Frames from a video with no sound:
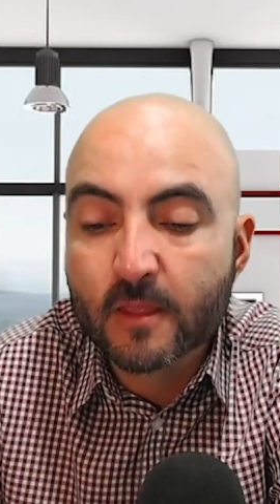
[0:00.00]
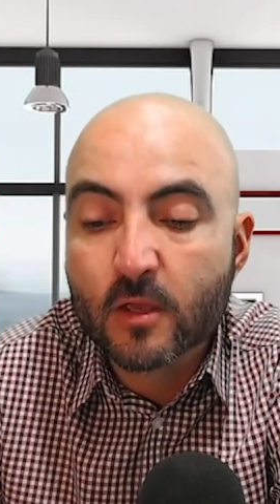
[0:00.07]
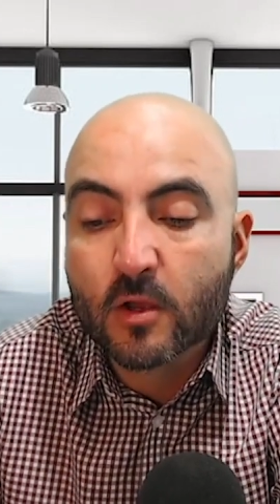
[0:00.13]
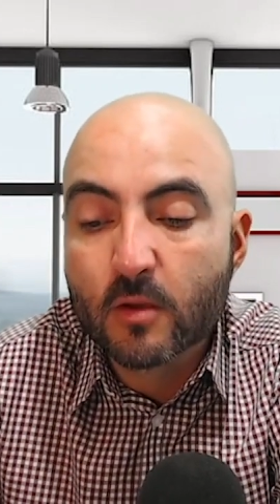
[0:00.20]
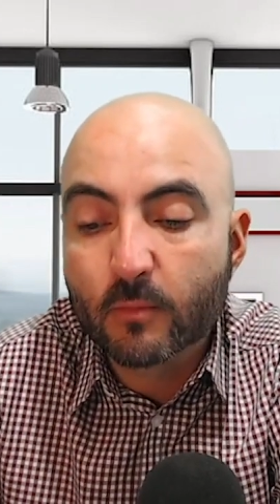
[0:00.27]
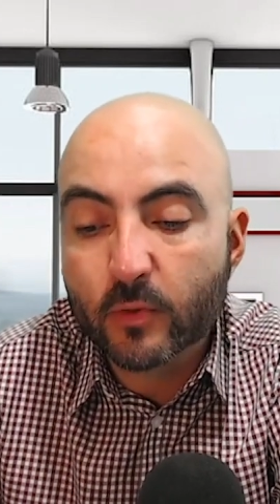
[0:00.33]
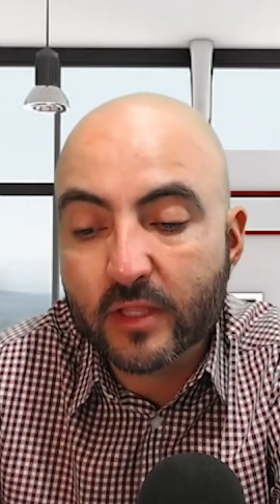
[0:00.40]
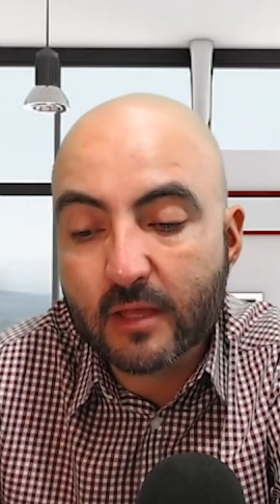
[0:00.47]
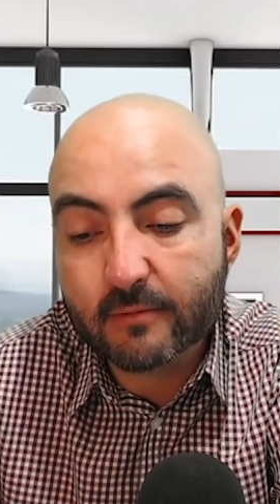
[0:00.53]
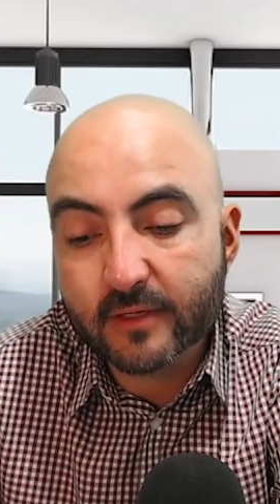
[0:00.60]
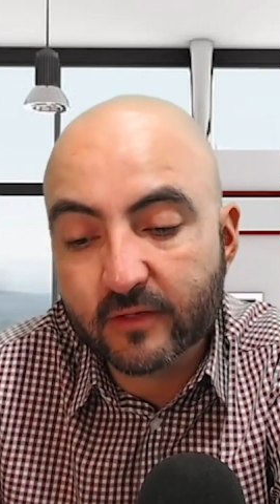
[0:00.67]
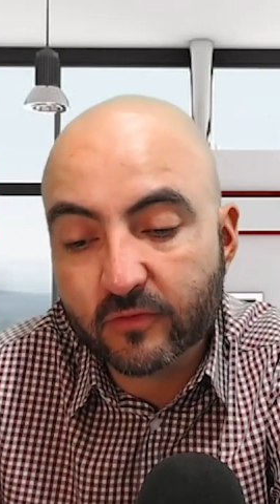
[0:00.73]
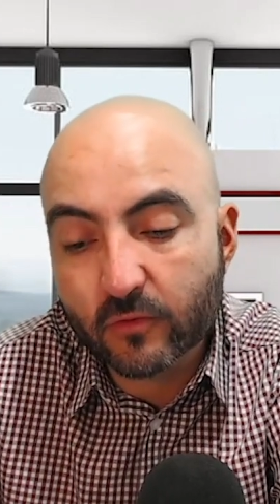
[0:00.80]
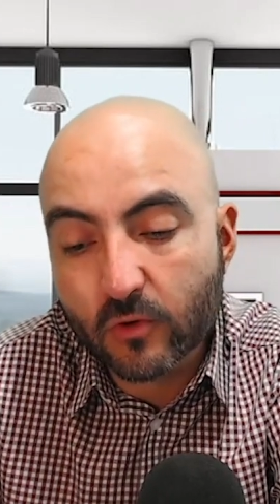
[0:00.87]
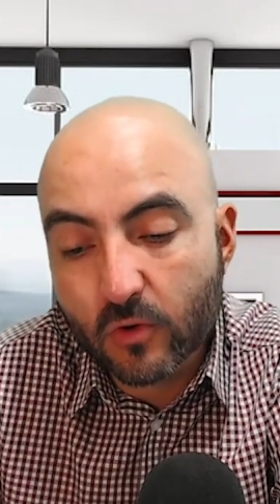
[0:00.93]
Puede
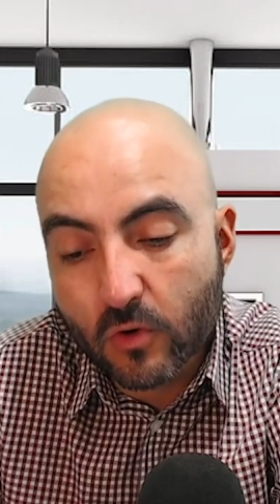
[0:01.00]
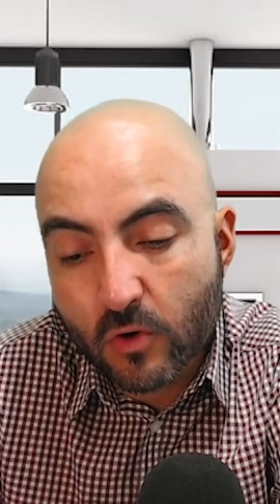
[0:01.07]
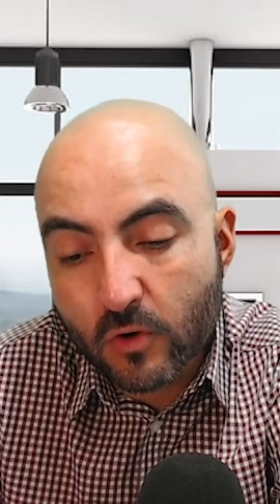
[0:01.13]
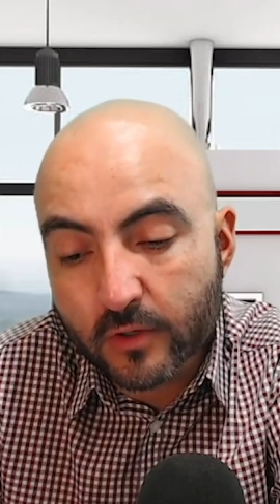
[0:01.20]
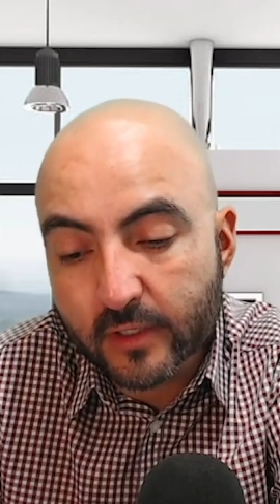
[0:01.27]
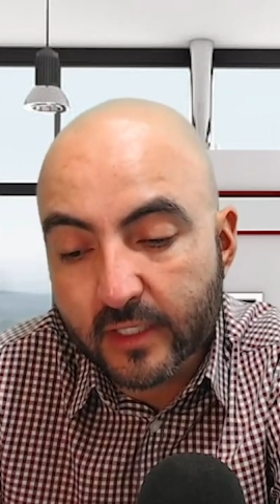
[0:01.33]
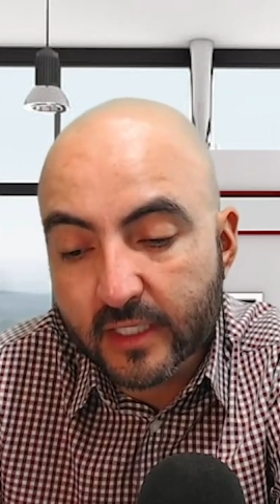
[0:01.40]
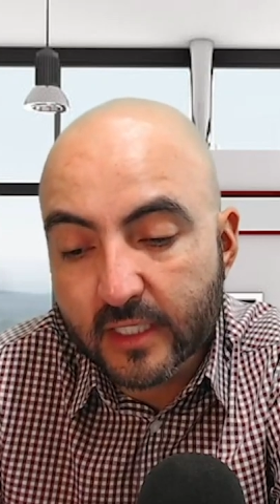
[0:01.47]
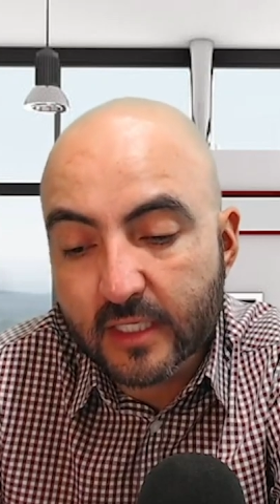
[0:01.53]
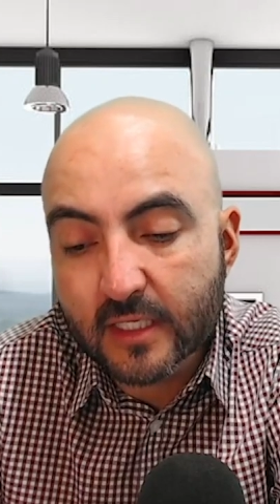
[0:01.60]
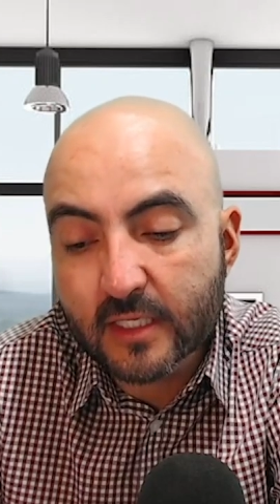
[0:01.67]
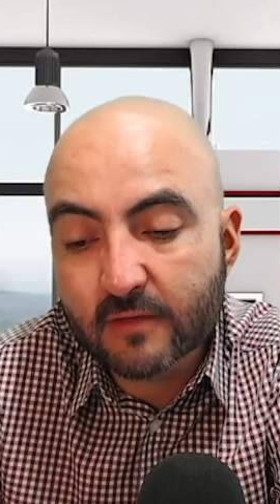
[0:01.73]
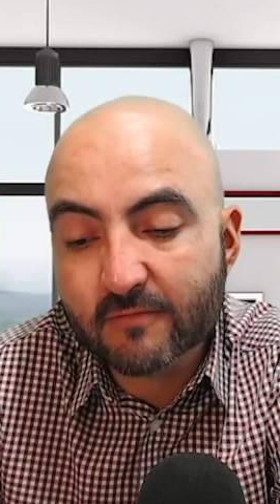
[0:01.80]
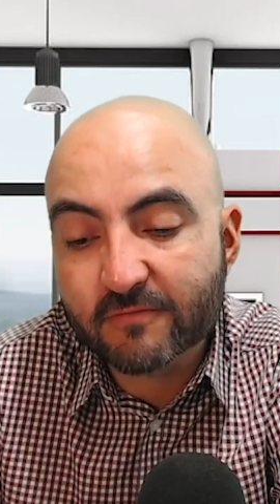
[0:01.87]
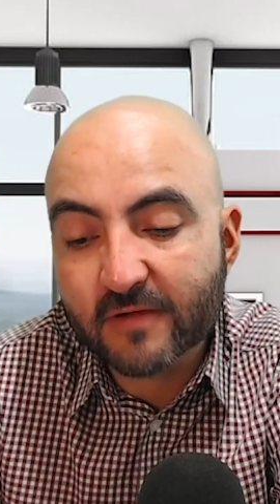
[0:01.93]
haber dolor
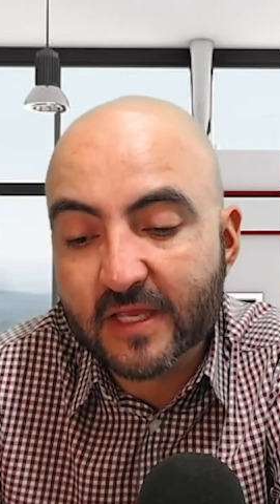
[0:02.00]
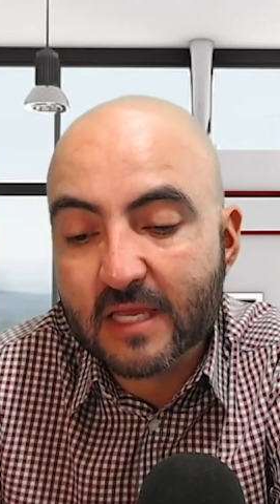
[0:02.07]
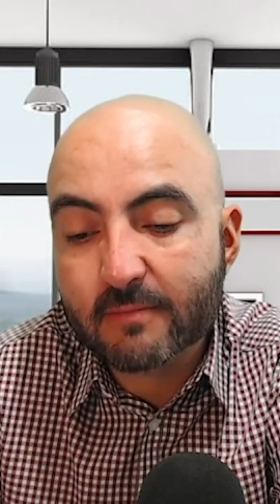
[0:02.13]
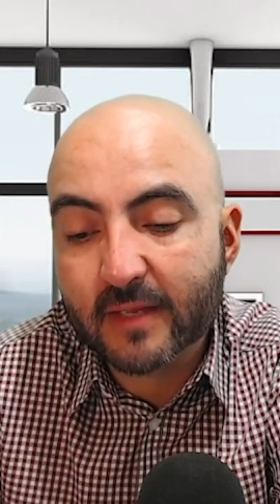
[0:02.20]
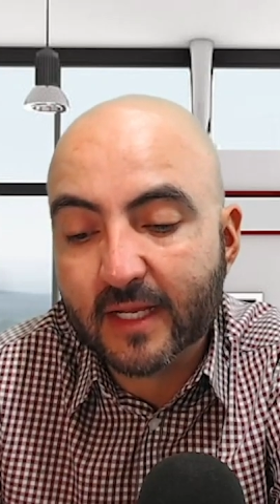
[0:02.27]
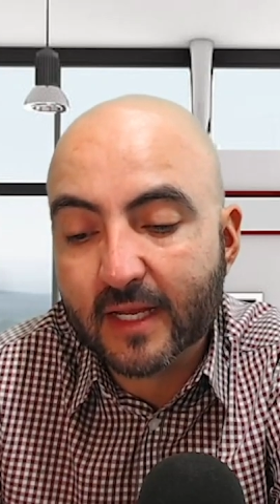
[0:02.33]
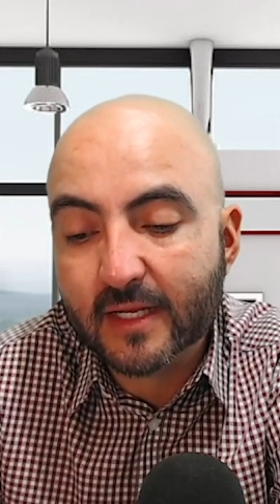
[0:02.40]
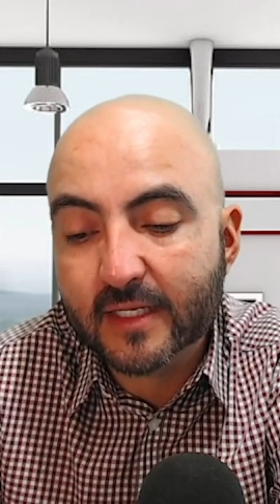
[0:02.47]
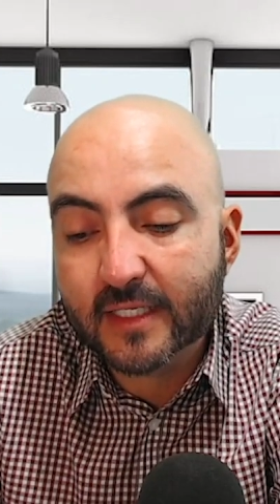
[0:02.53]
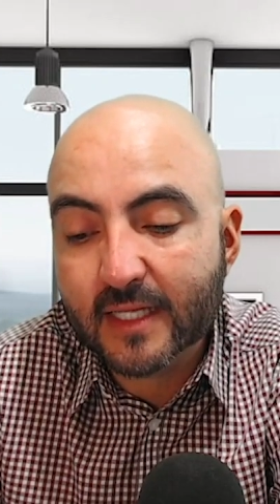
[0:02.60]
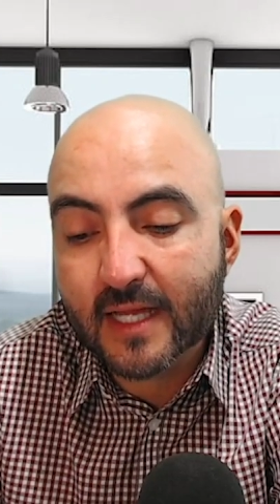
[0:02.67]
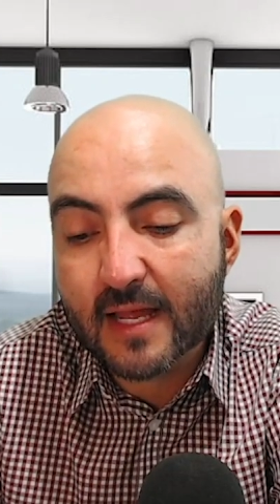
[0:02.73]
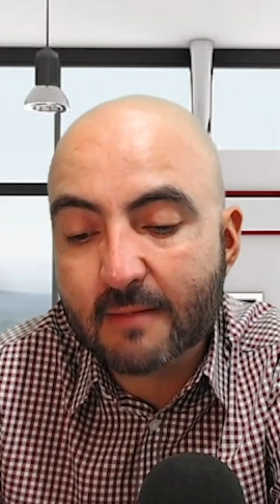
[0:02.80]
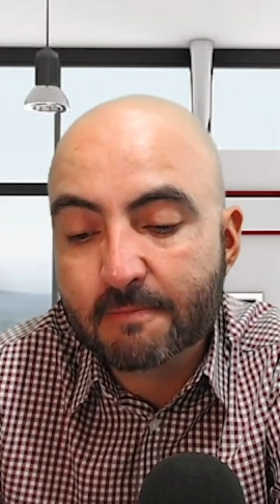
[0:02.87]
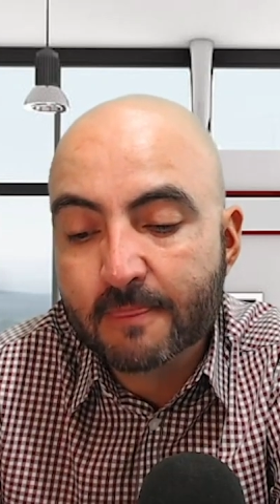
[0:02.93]
y falla
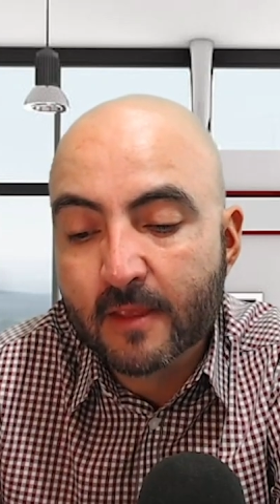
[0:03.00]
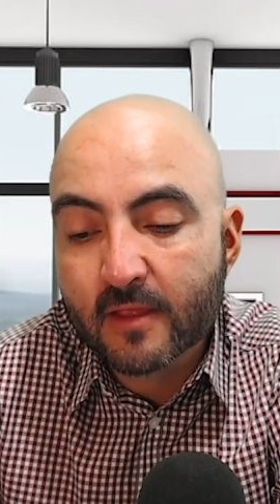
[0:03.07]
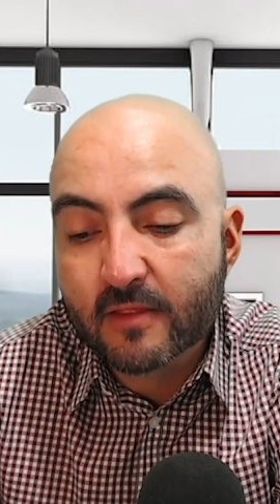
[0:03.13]
mecánica